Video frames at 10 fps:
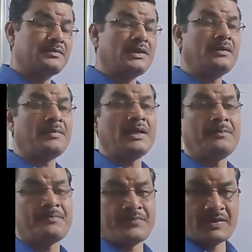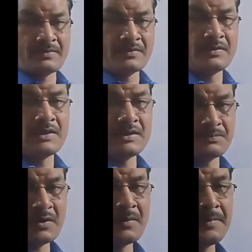से भी हमने इस
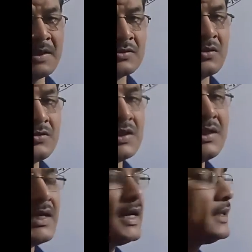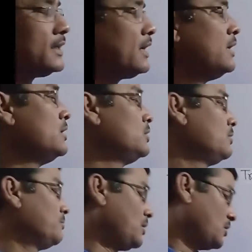प्रॉब्लम का सॉल्यूशन निकाला था
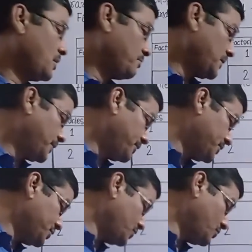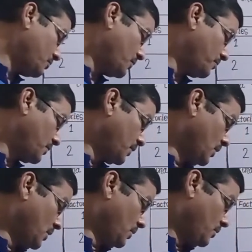और एक निश्चित
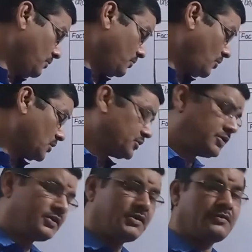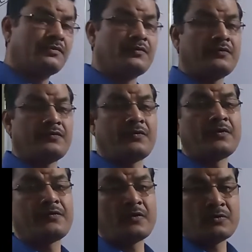कॉस्ट
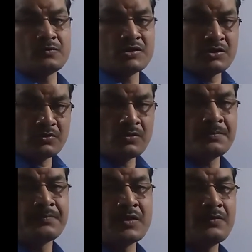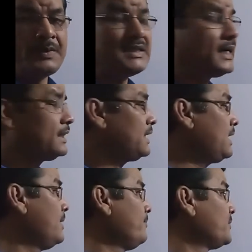फोर फोर टू जीरो रुपीज़ आया
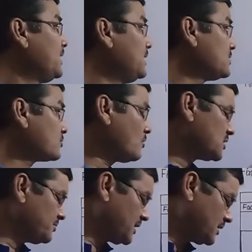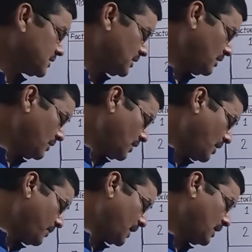था लिस्ट कॉस्ट मेथड से
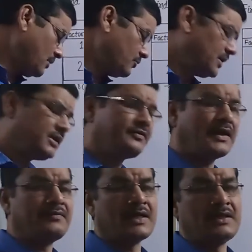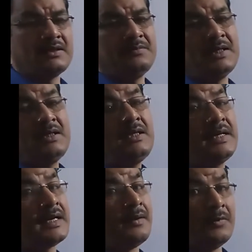हमारा ट्वेंटी फाइव नाइन्टी में ही
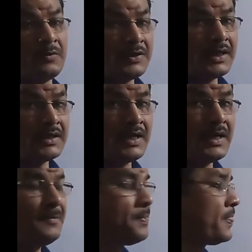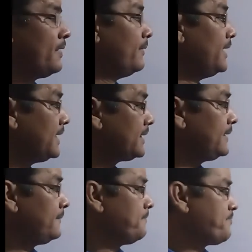ये काम हो जाता है
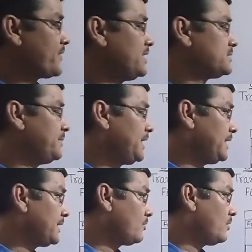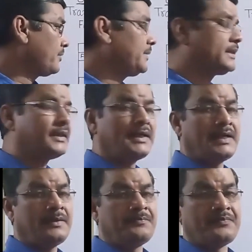लेकिन इसमें एक और मेथड
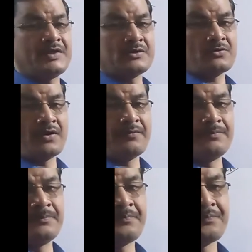है जिसको हम